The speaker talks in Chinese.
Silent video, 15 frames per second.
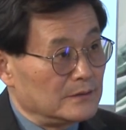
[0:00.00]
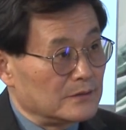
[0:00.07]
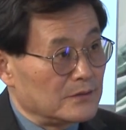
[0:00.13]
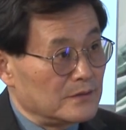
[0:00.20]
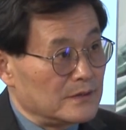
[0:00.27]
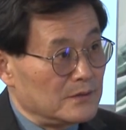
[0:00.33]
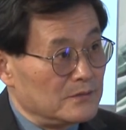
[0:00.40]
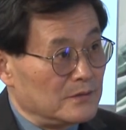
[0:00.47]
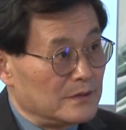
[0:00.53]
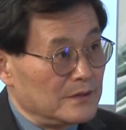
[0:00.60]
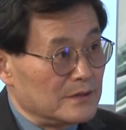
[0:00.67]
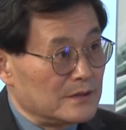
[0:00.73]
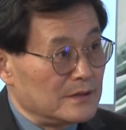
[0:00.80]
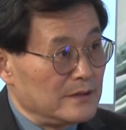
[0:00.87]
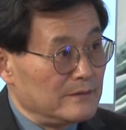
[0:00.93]
说是我
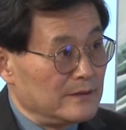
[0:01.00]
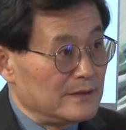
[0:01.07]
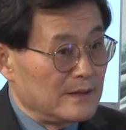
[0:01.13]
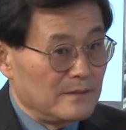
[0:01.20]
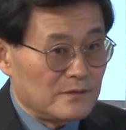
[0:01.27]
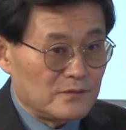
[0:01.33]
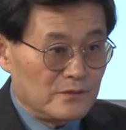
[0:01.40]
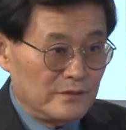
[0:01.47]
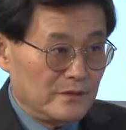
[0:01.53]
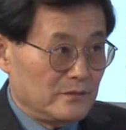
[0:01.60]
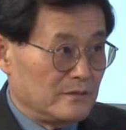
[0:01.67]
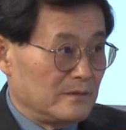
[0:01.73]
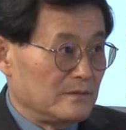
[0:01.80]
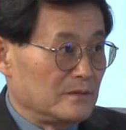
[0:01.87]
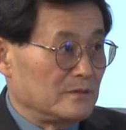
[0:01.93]
就是因为在国内
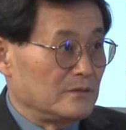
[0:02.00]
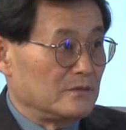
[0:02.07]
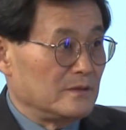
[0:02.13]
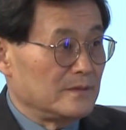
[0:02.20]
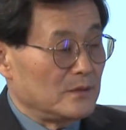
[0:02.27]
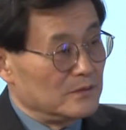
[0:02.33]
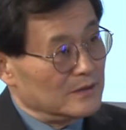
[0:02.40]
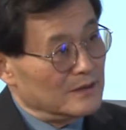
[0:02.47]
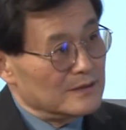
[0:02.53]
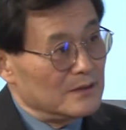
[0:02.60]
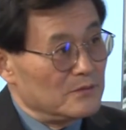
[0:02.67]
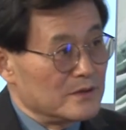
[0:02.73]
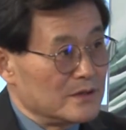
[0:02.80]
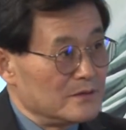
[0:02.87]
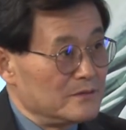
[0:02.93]
我我活不下，我到这
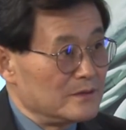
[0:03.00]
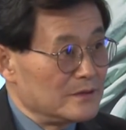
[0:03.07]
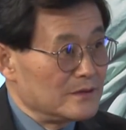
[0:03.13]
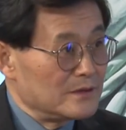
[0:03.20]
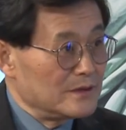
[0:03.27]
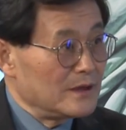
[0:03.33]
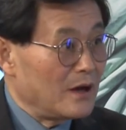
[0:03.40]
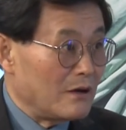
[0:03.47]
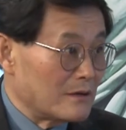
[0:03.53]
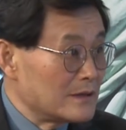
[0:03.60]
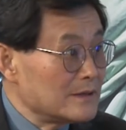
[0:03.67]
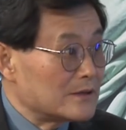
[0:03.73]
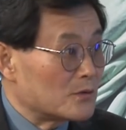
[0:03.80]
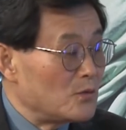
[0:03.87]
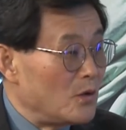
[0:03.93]
我就我就是一个好
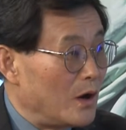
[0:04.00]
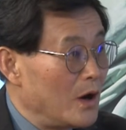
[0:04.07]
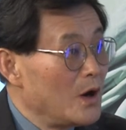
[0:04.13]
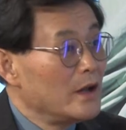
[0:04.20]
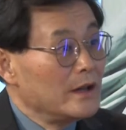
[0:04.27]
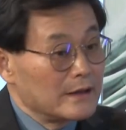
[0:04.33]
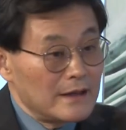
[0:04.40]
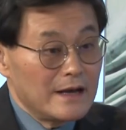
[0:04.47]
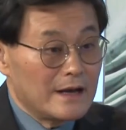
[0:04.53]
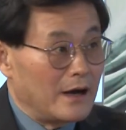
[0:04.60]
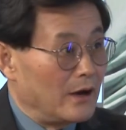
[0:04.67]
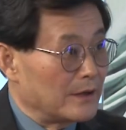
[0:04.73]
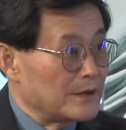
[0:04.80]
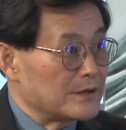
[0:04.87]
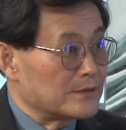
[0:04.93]
日子过，能更
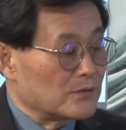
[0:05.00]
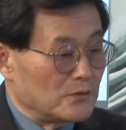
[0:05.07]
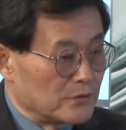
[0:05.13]
好的日子。